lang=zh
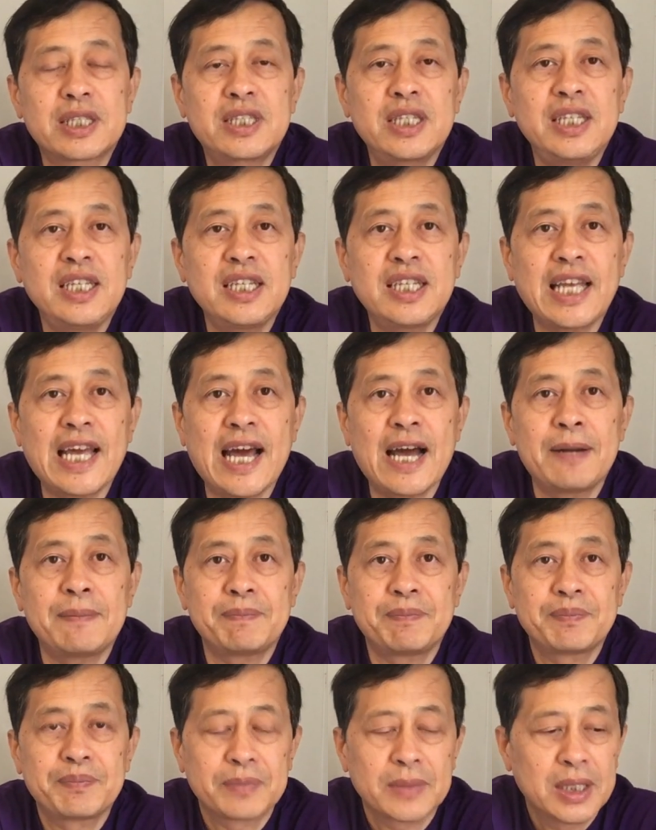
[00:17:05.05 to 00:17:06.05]
第一
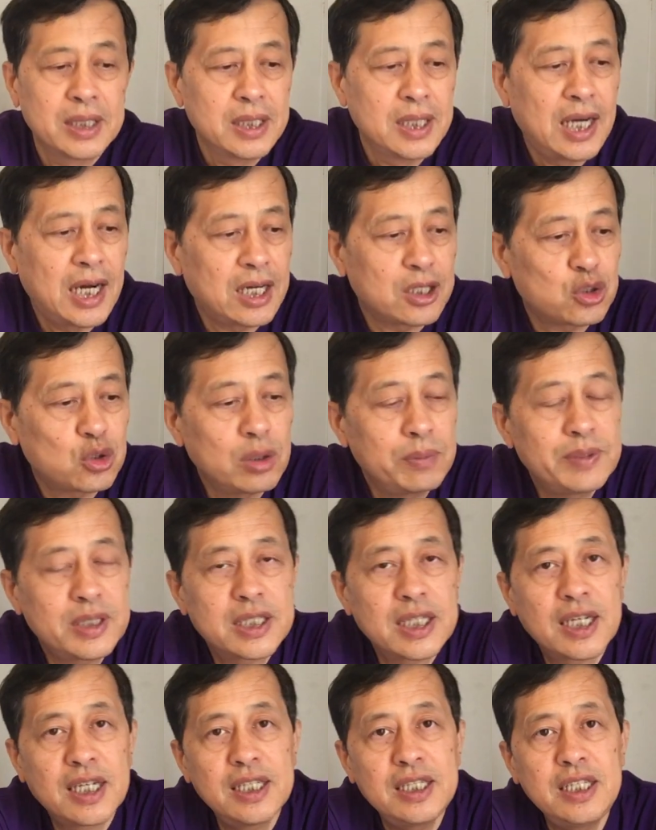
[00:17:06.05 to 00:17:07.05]
点，啊，说明
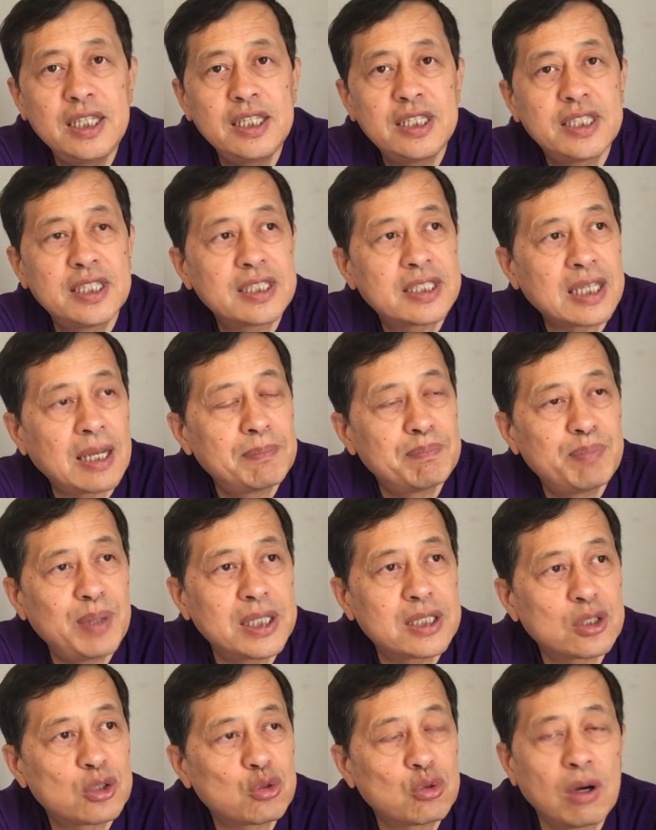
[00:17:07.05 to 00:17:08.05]
这个一级战
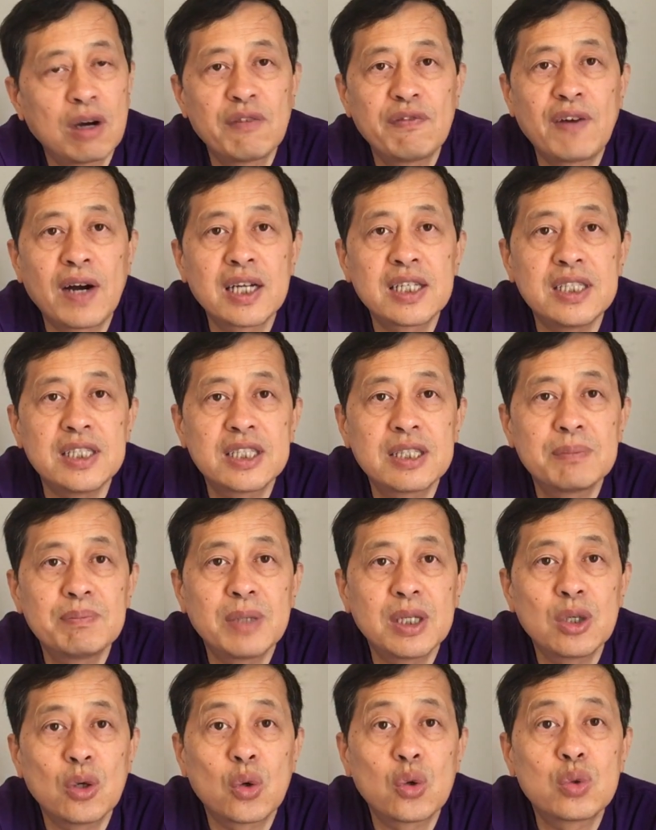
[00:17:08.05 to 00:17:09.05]
备是双方已经
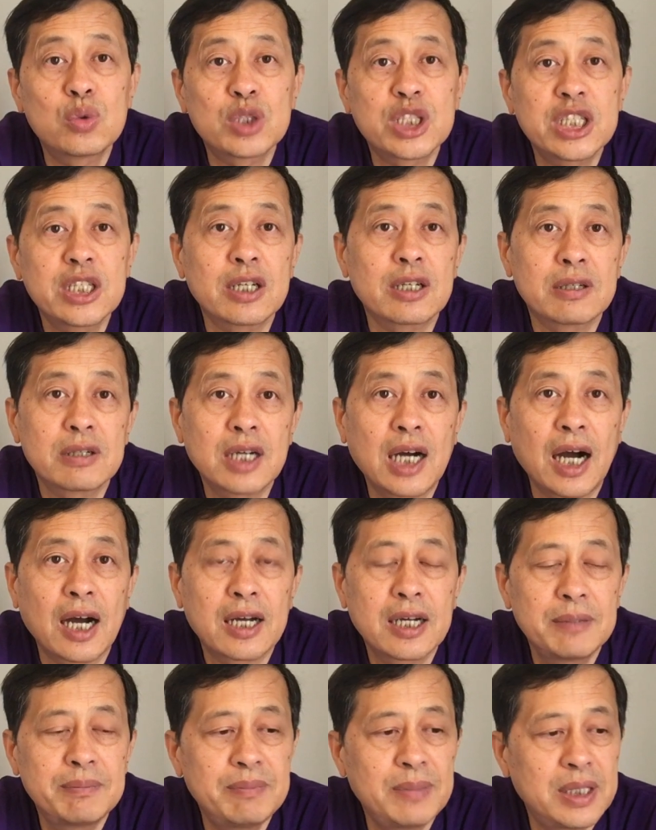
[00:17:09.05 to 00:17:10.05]
没有互信啊，
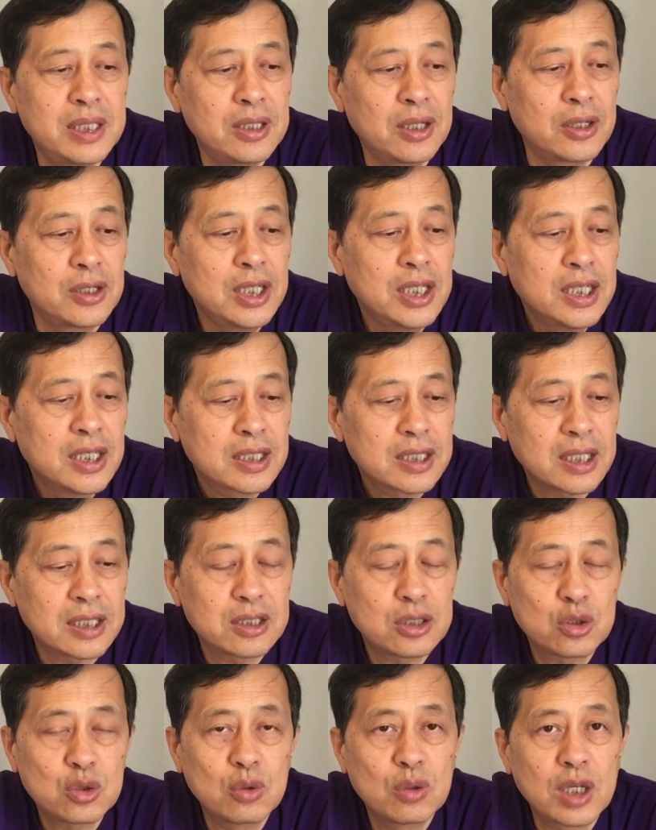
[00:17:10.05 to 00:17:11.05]
更没有，他
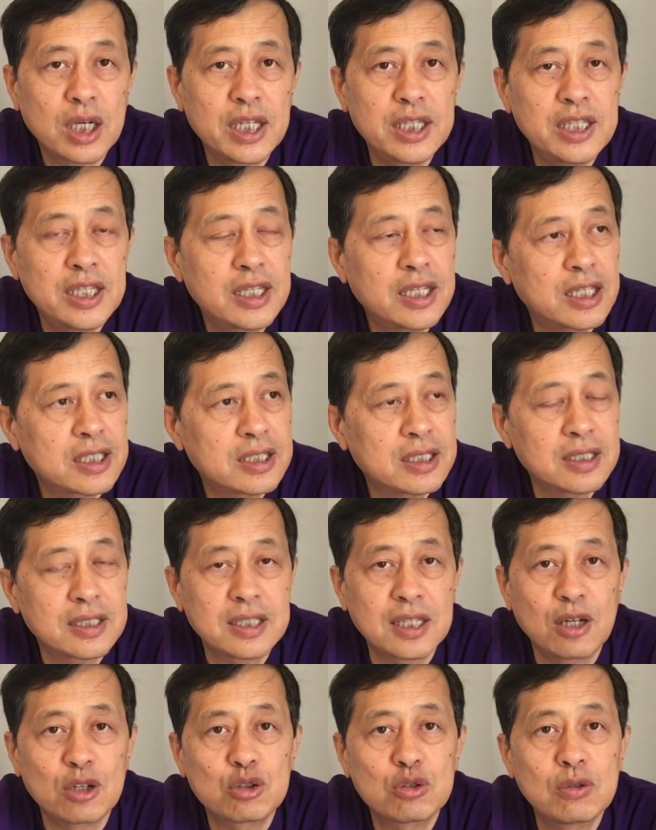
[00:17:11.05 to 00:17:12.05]
是做了一个至
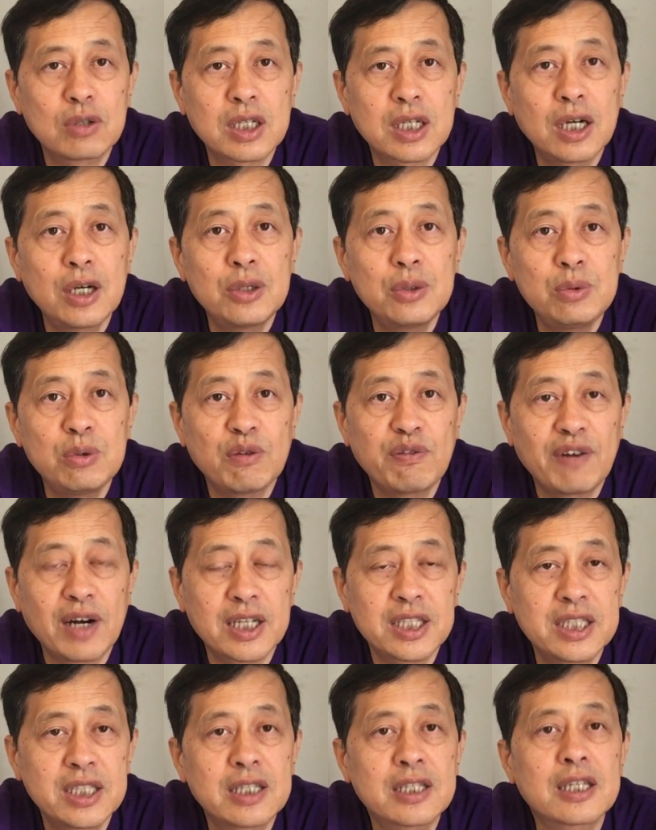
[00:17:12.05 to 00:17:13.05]
少做了个预
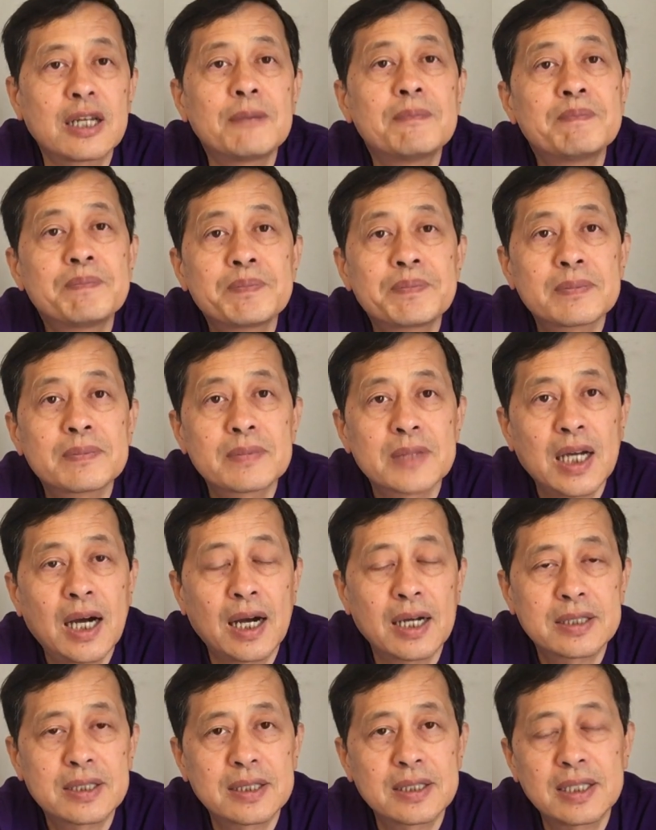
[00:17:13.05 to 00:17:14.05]
防性的，
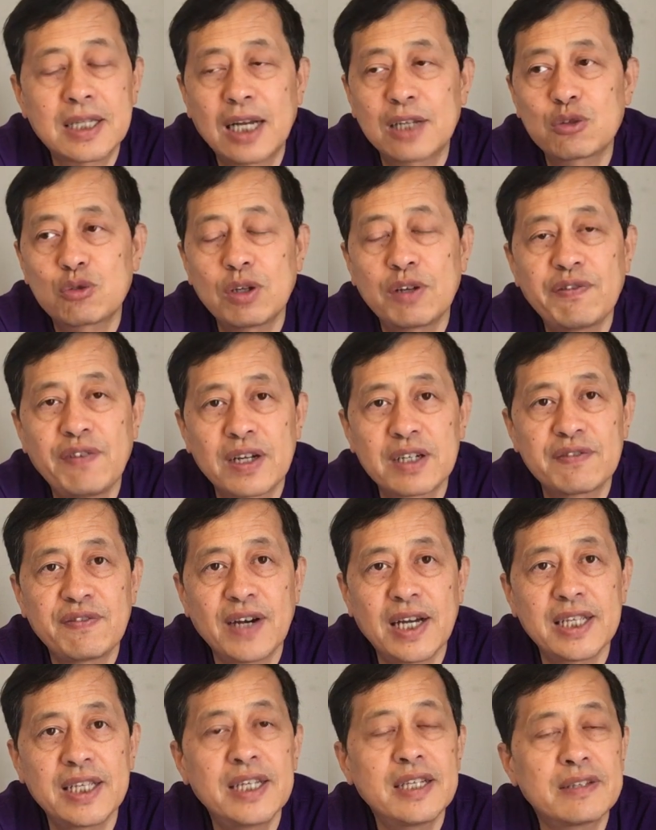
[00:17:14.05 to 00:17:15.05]
啊，只是看对方的
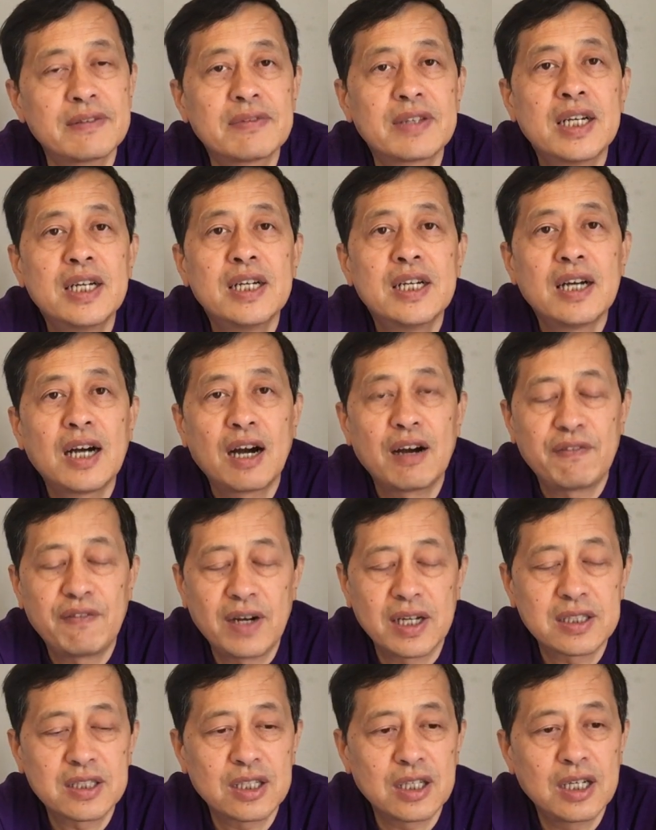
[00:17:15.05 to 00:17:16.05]
反应啊，
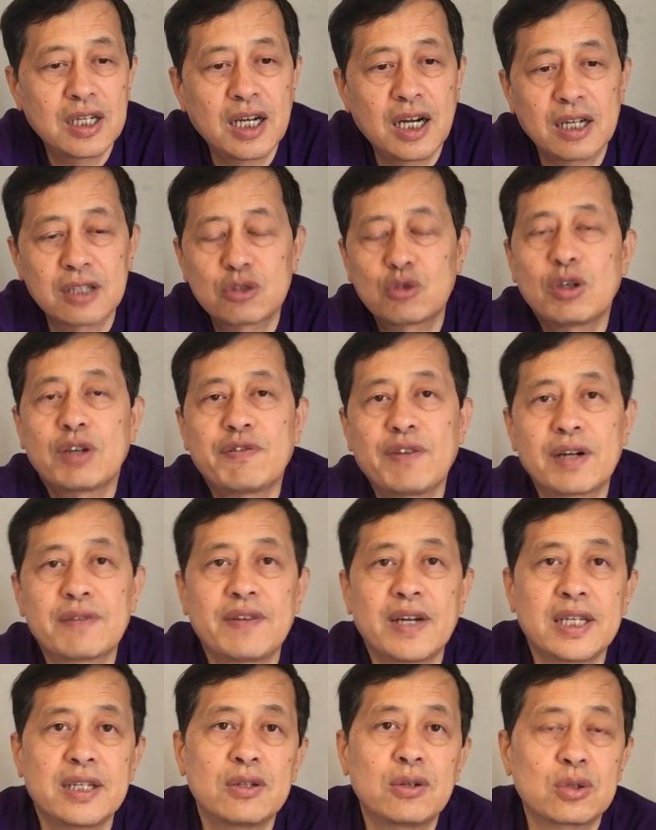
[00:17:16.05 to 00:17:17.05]
防止啊对方
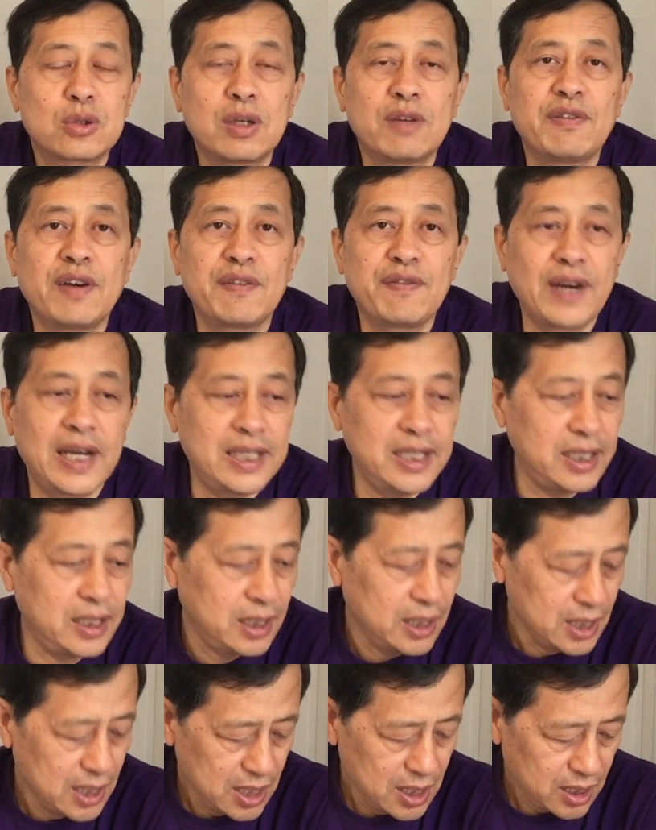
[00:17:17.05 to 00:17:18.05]
反应，如果对方反
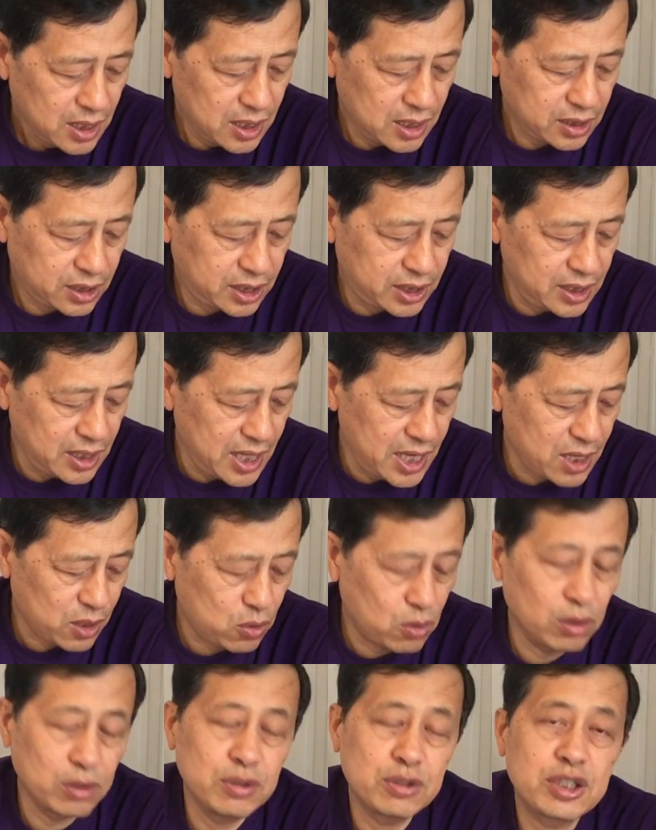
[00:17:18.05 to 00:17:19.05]
应呃激烈
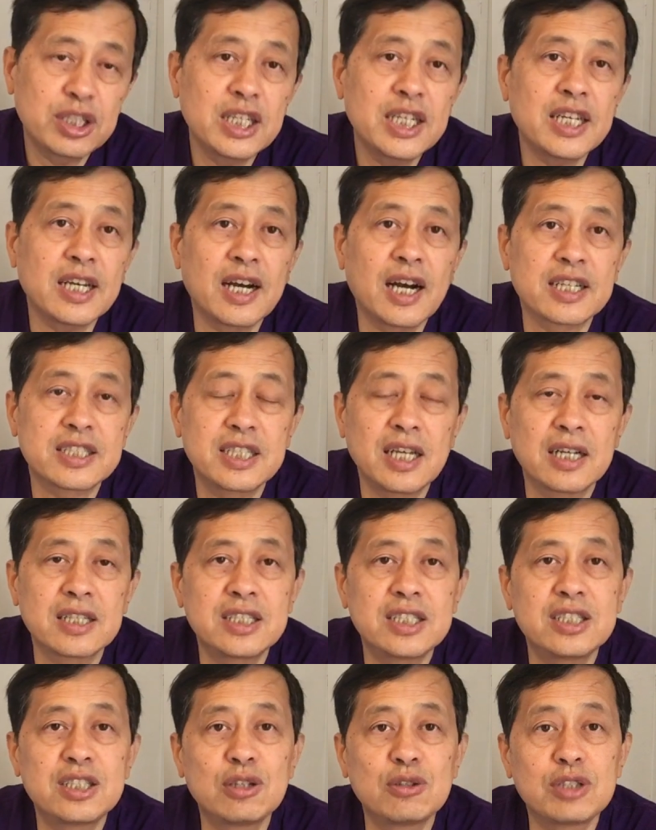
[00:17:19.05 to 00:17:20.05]
过于激烈啊，
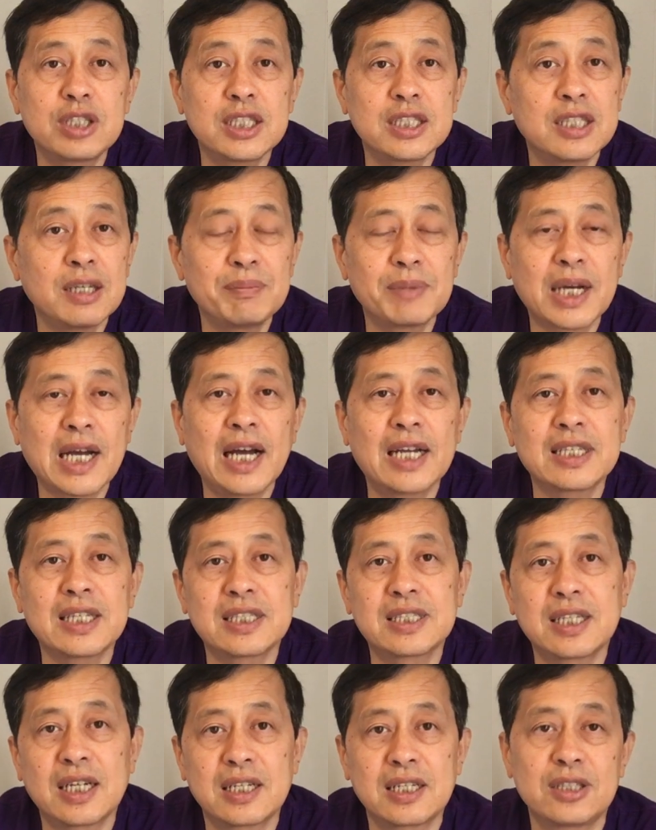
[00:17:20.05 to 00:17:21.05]
将计就计这么开
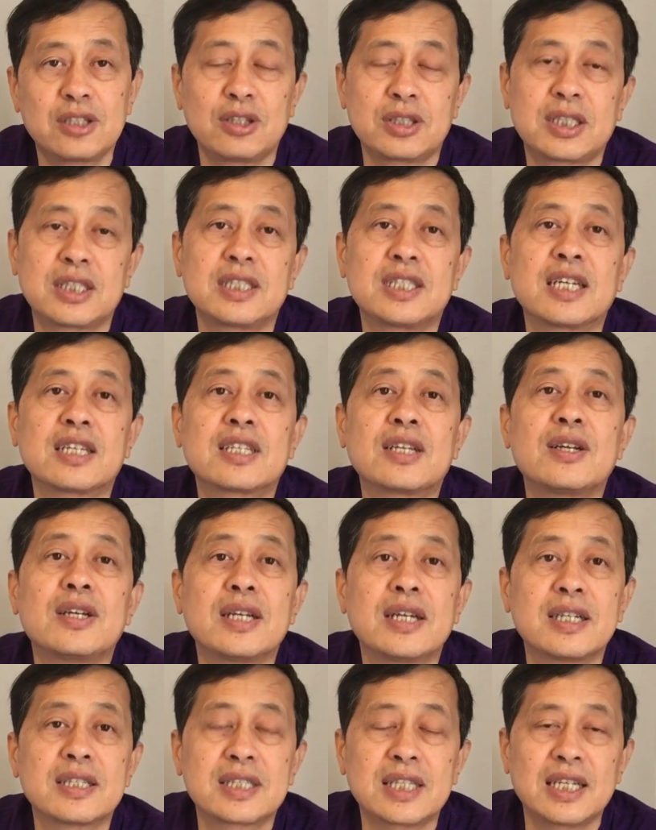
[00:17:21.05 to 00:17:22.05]
展起来，就直接
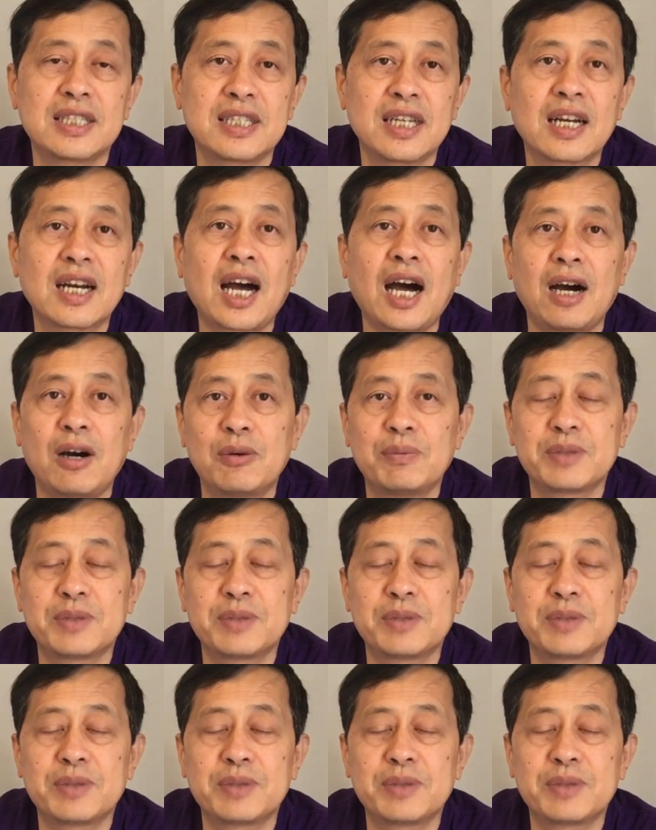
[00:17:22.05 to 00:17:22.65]
得战争了。